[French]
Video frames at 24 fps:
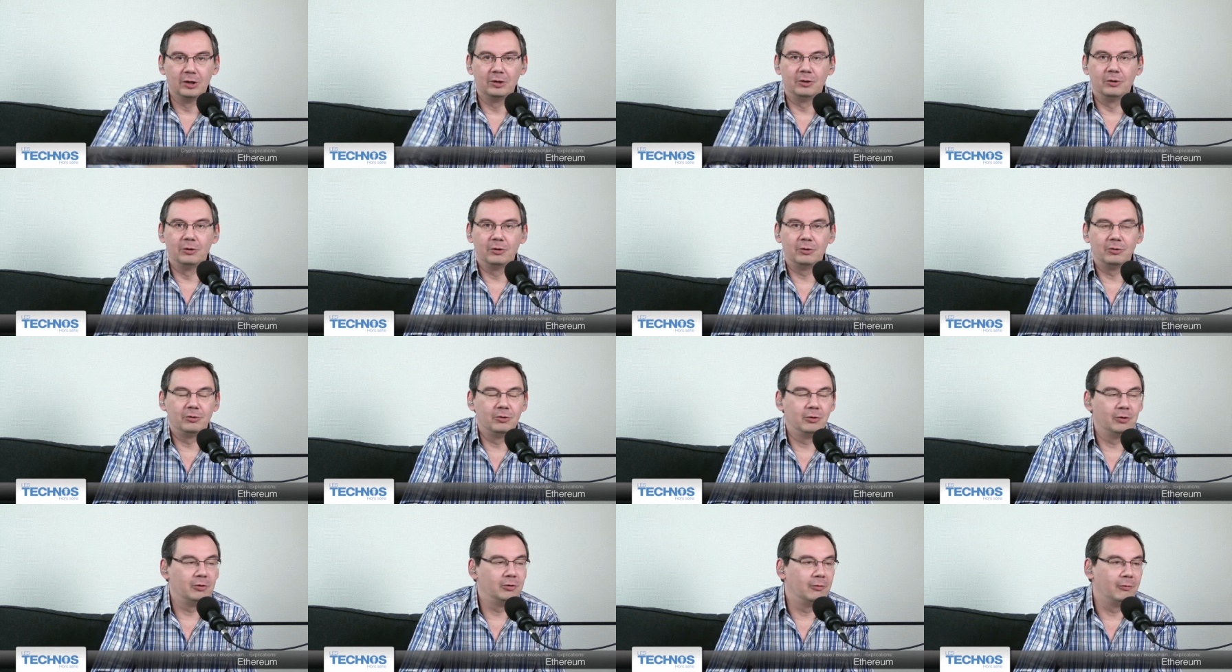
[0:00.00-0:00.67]

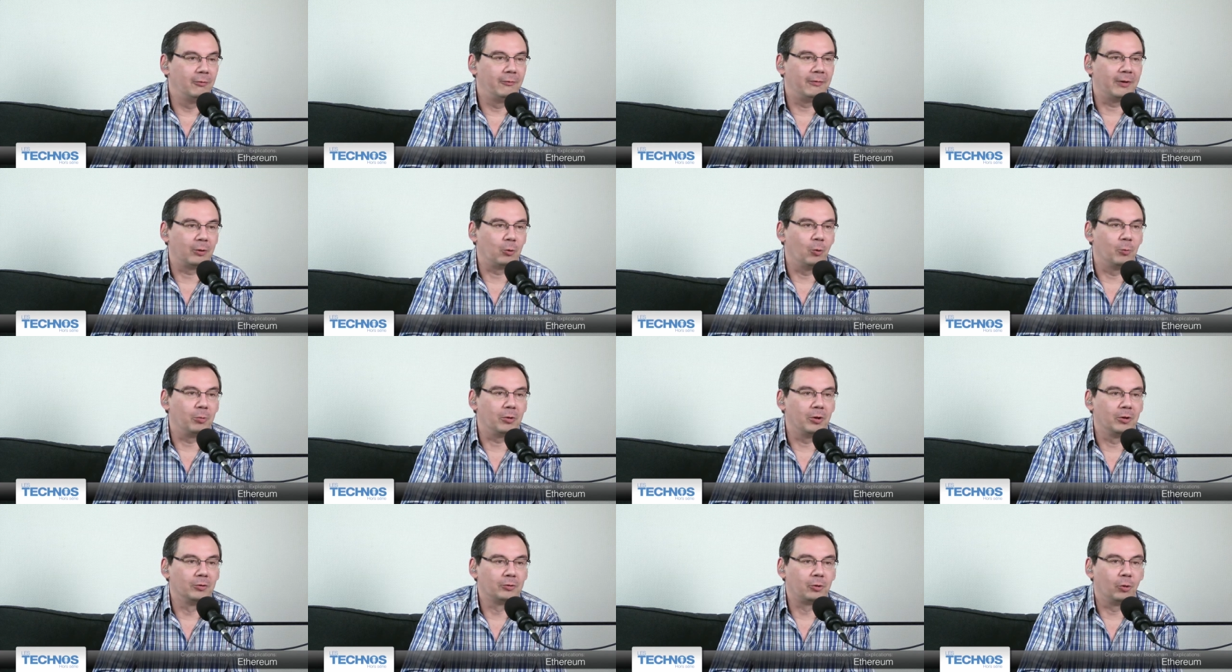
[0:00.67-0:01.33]
de, vous faire
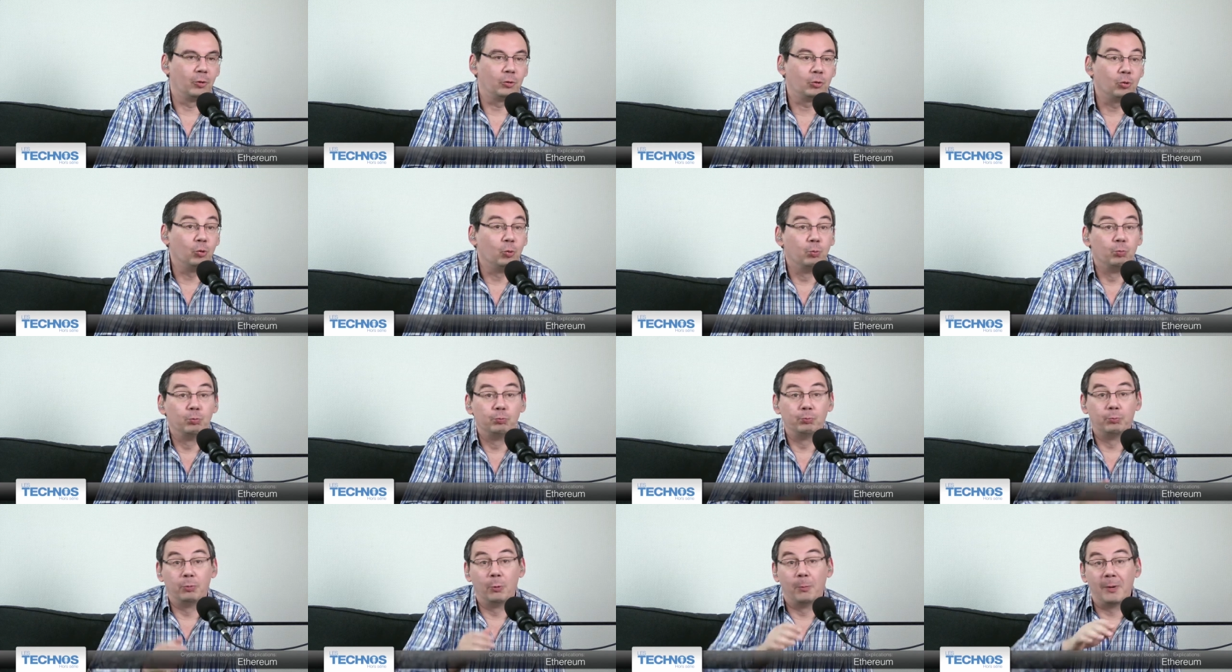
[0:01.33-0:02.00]
comprendre qu'on
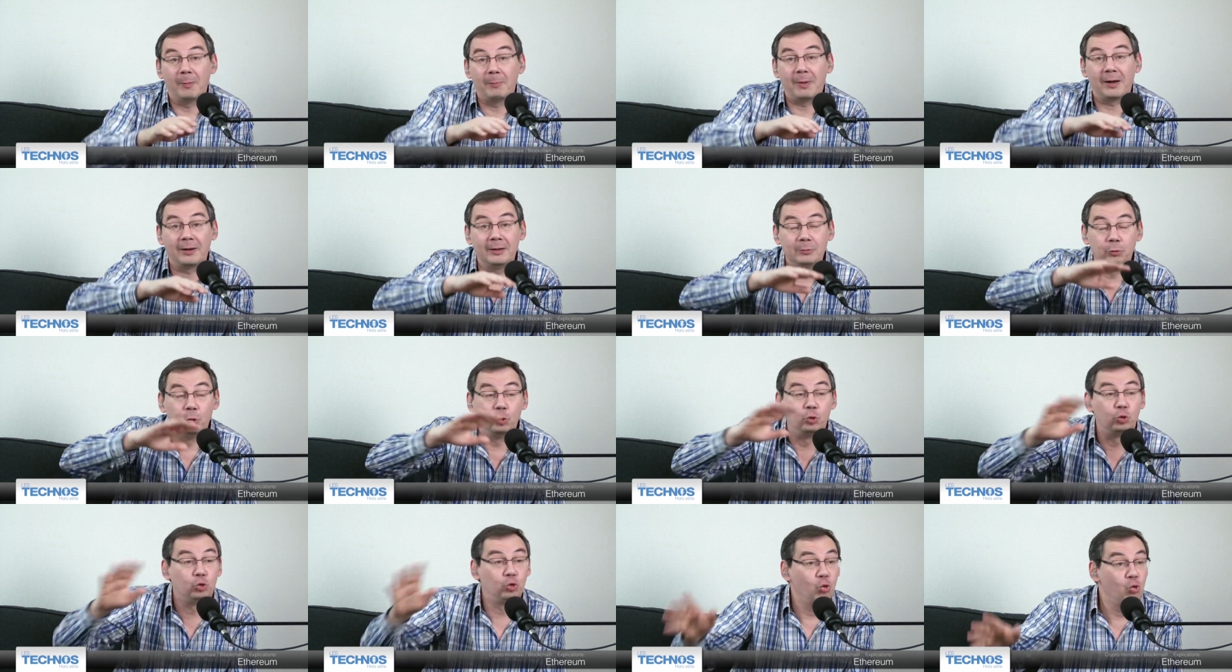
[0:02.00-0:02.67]
ne peut pas parler
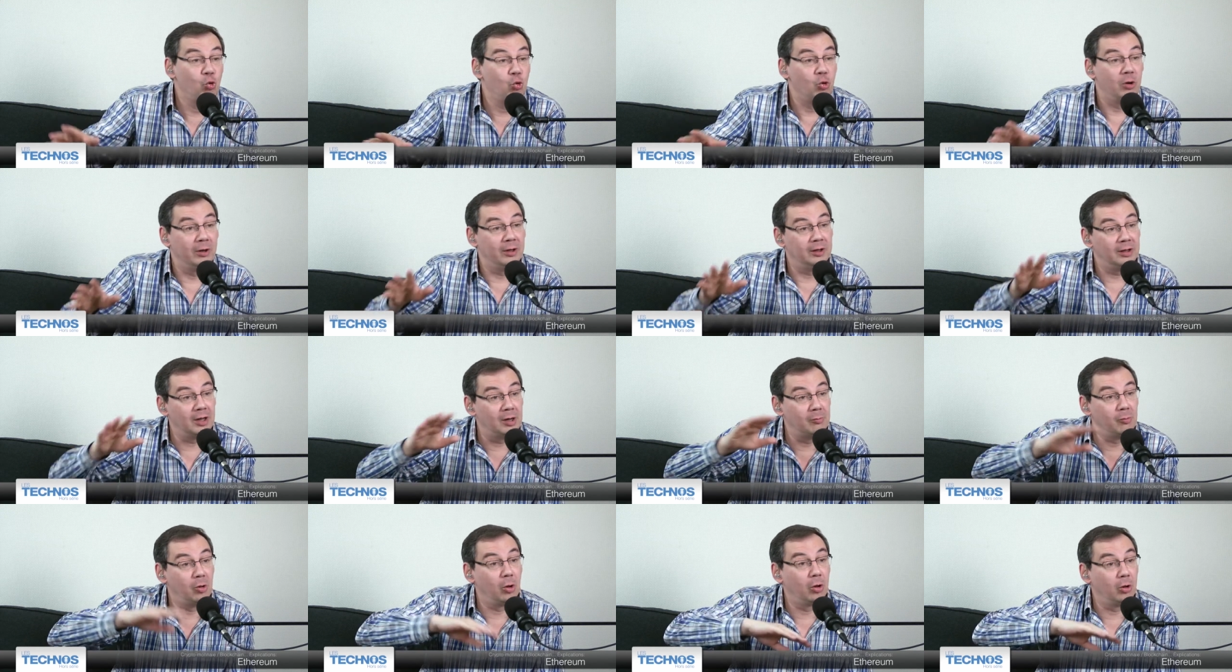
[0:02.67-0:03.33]
de tout
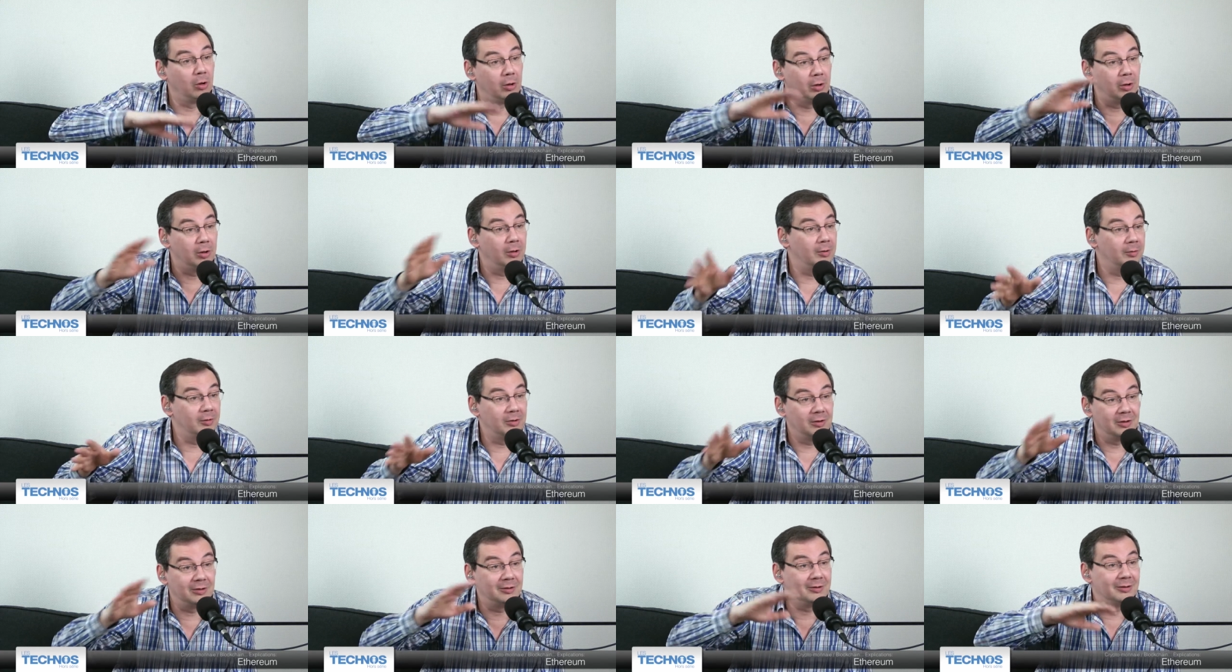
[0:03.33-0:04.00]
également
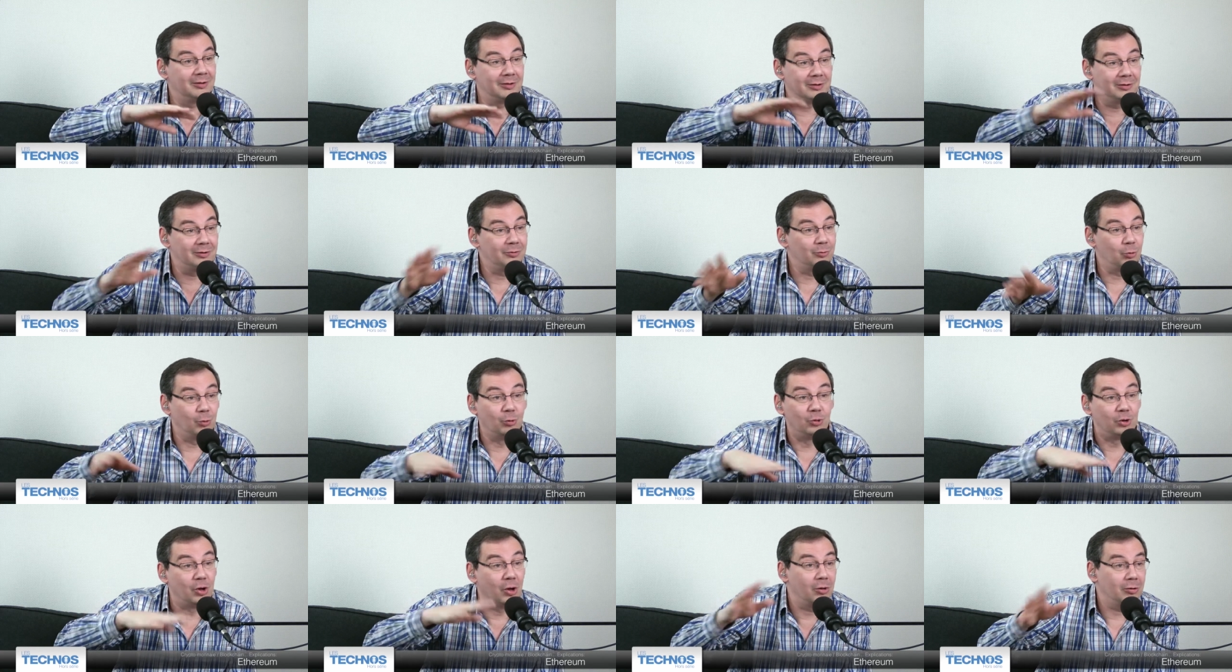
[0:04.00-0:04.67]
euh,
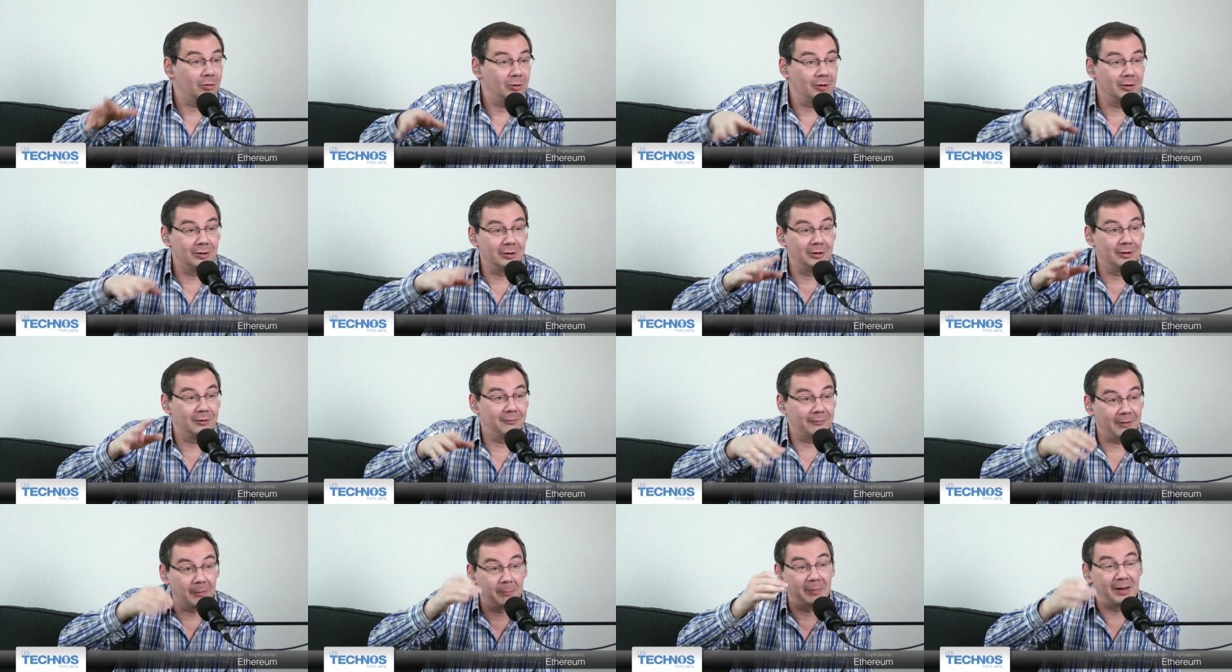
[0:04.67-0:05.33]
tout le temps,
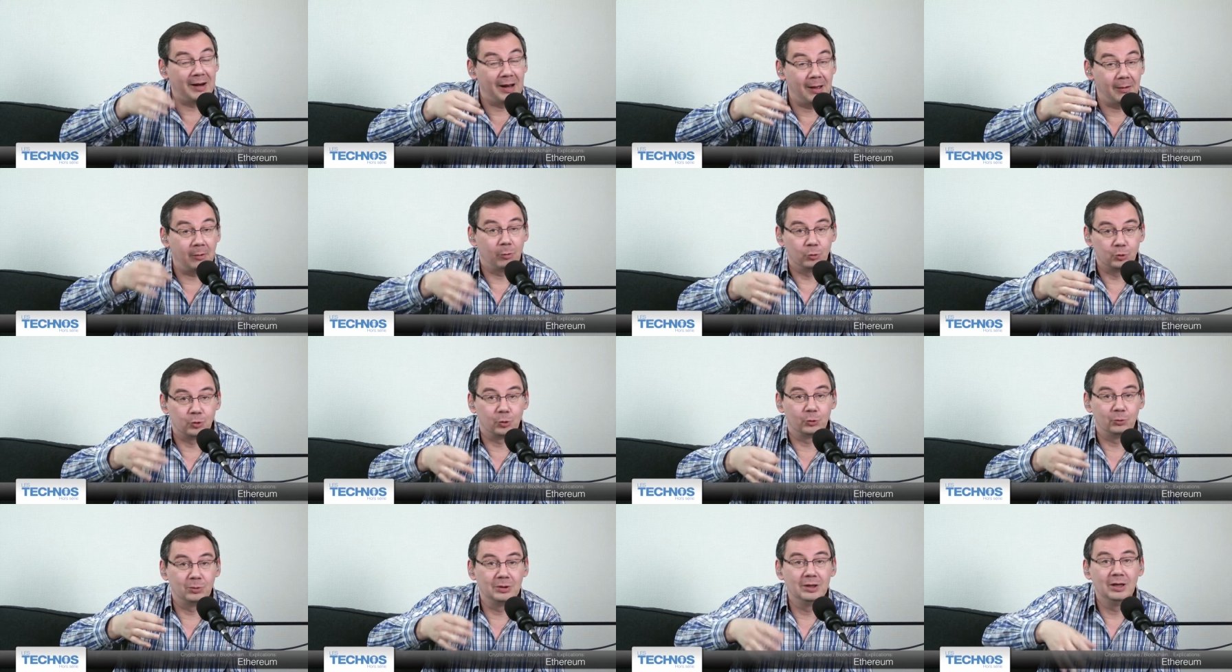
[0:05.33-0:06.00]
euh, enfin pas là
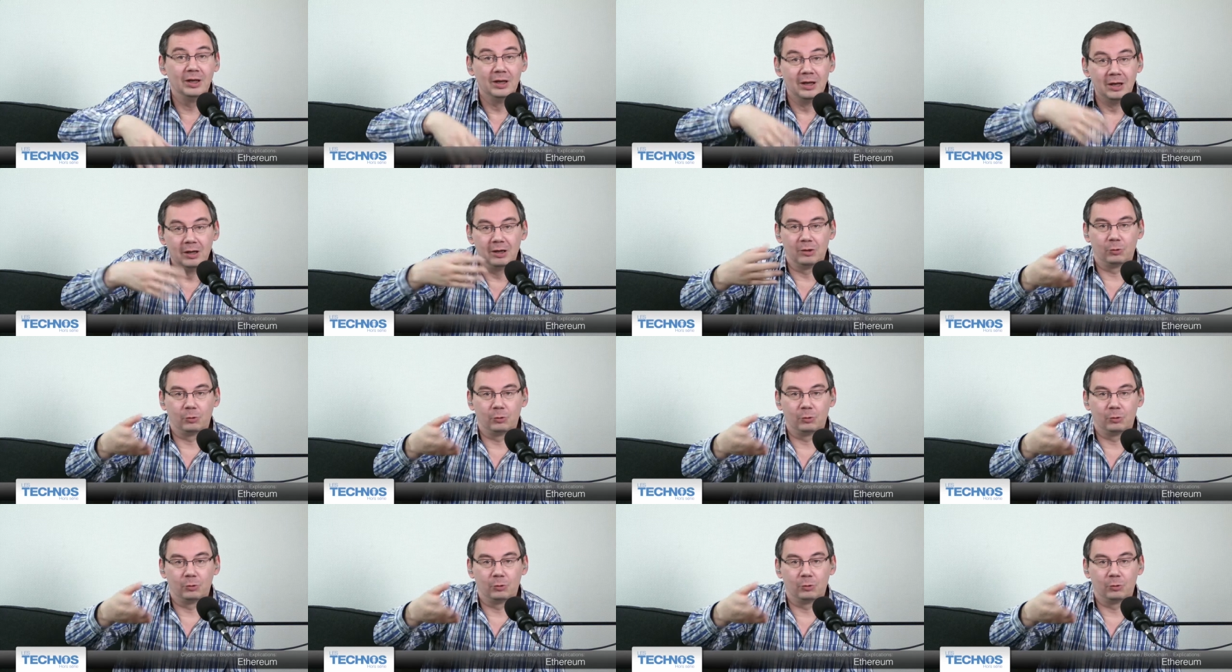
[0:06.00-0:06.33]
aujourd'hui,